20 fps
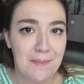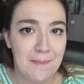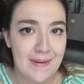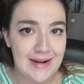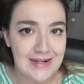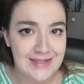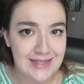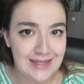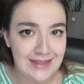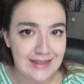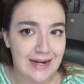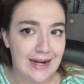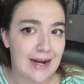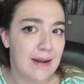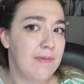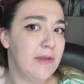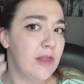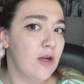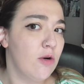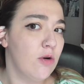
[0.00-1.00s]
bastante
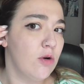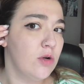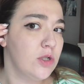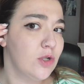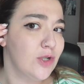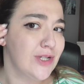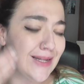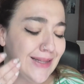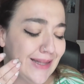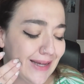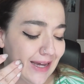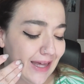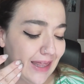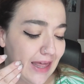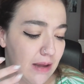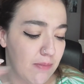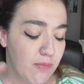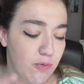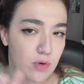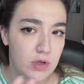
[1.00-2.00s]
rápido o eso se te queda
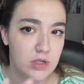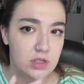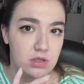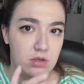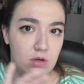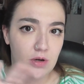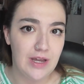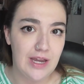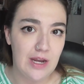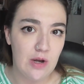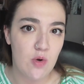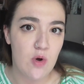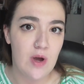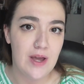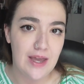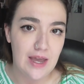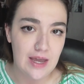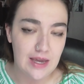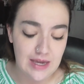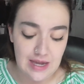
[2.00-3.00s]
ahí puesto y no
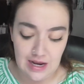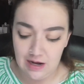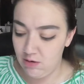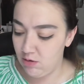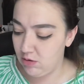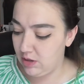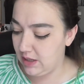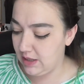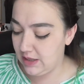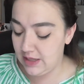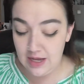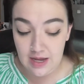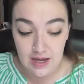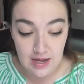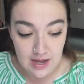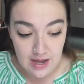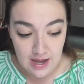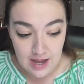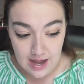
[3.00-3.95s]
hay quien lo quite